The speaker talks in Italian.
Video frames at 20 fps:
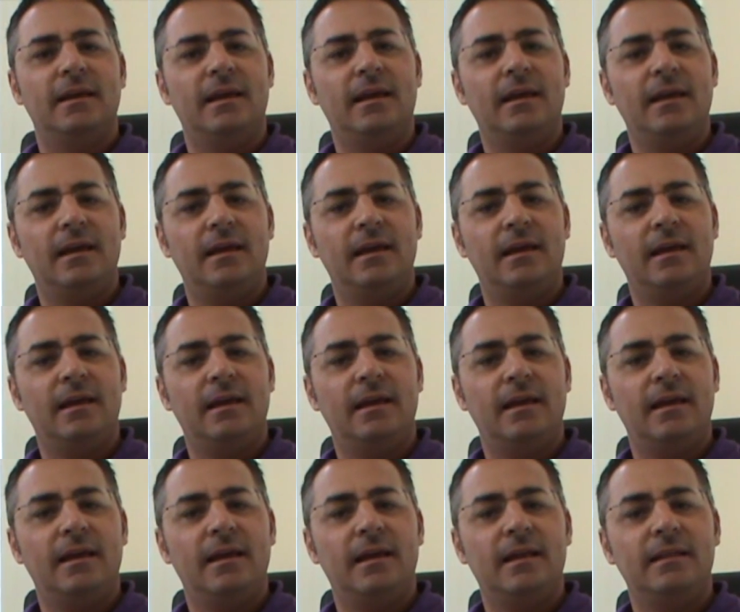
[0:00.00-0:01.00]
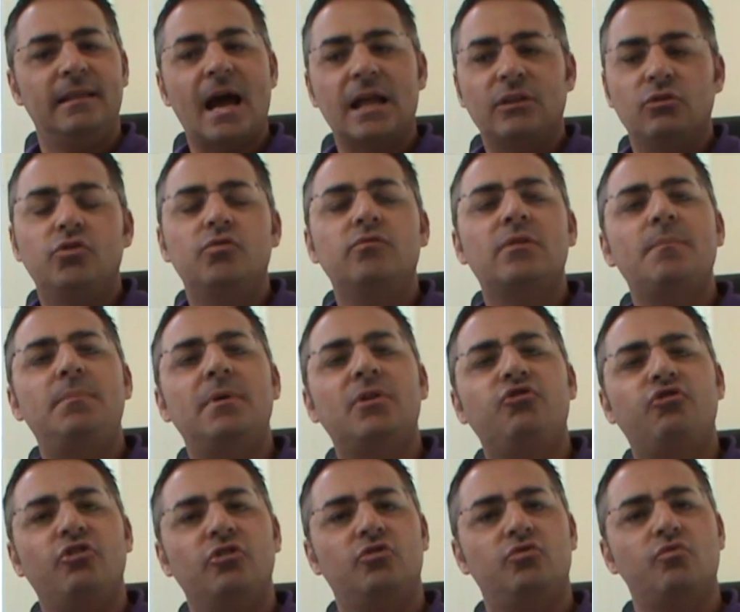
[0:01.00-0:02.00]
eh, dandoti una
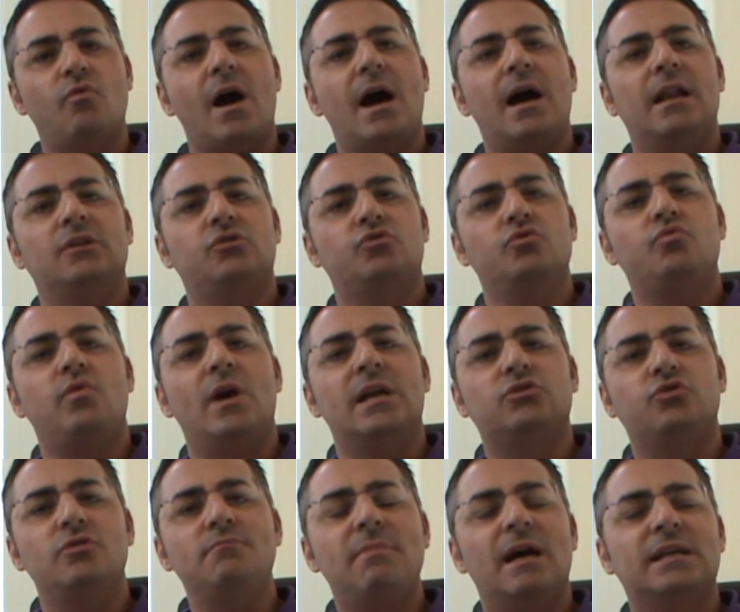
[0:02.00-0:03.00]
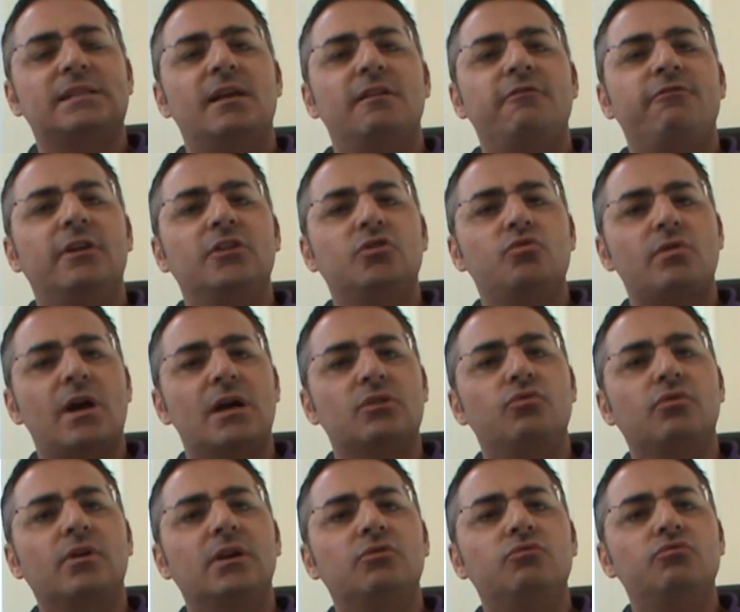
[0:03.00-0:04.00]
percentuale su questo in base al
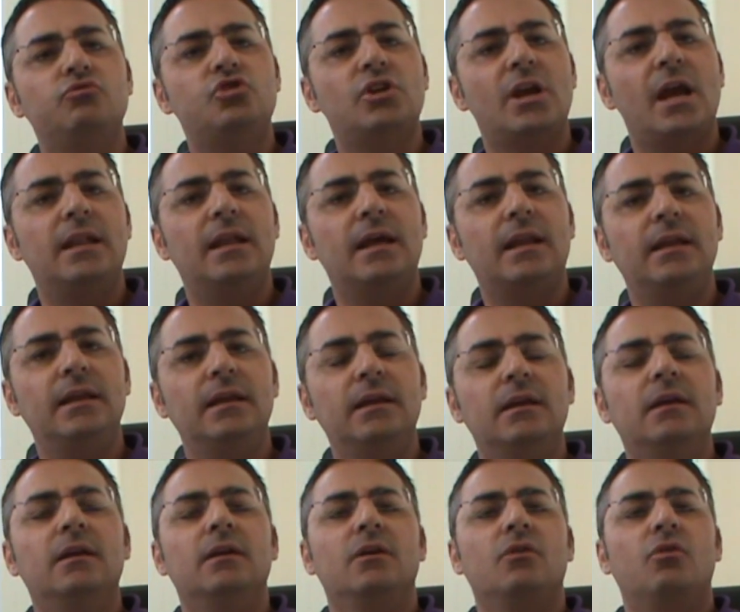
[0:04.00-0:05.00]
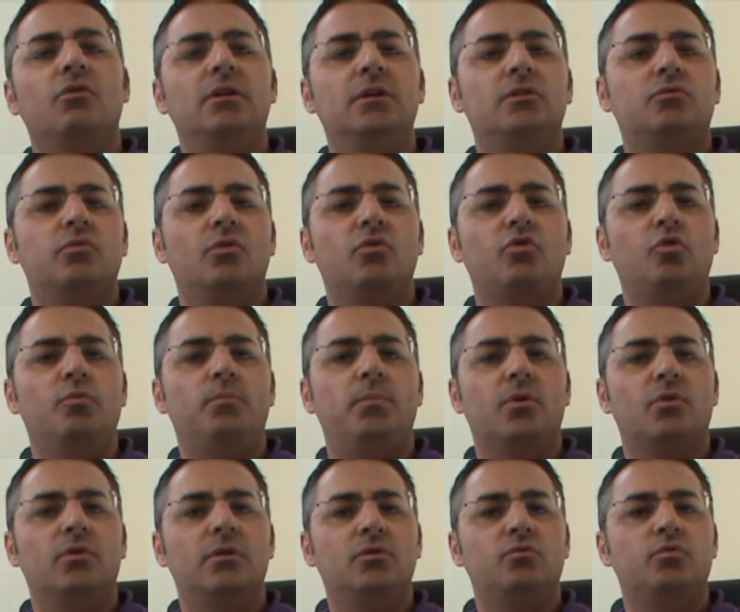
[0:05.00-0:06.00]
fatturato che tu generi con il tuo
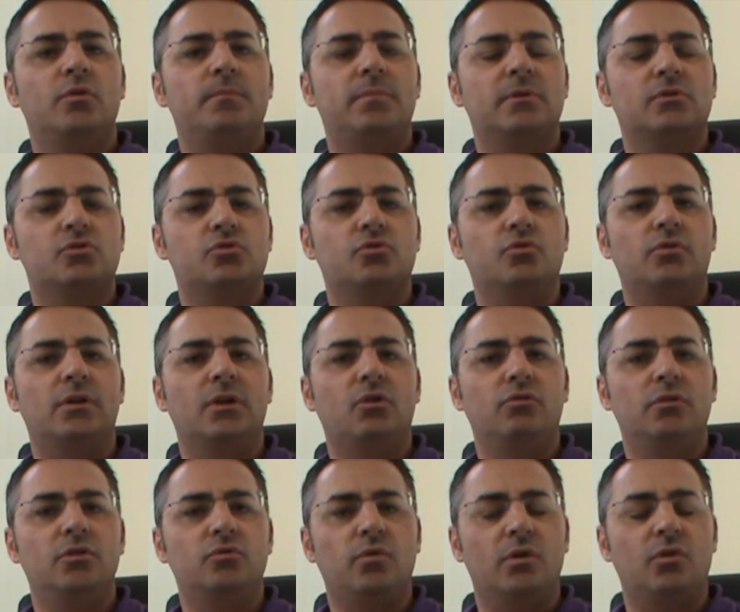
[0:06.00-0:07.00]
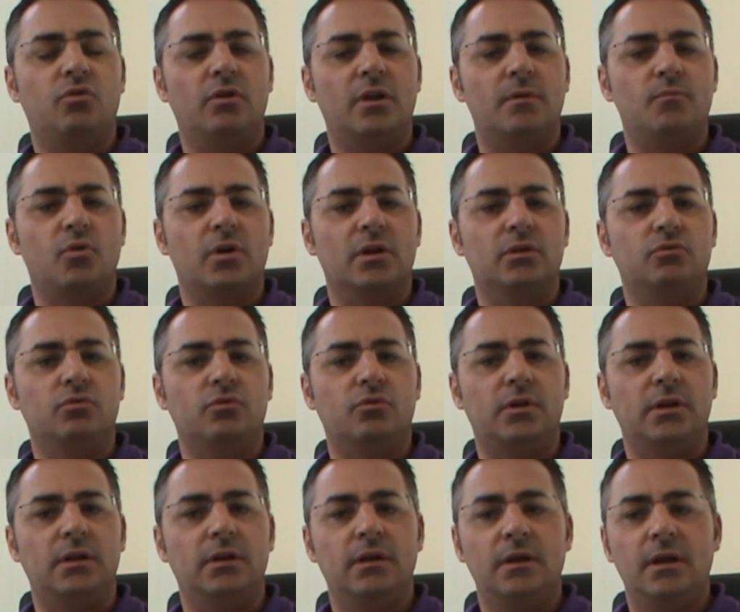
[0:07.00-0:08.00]
gruppo, con le tue persone, con i tuoi
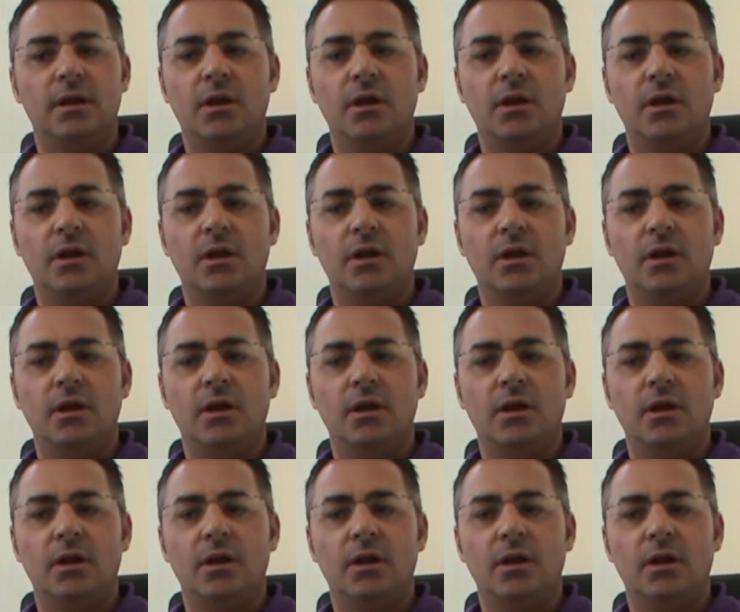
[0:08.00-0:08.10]
collaboratori.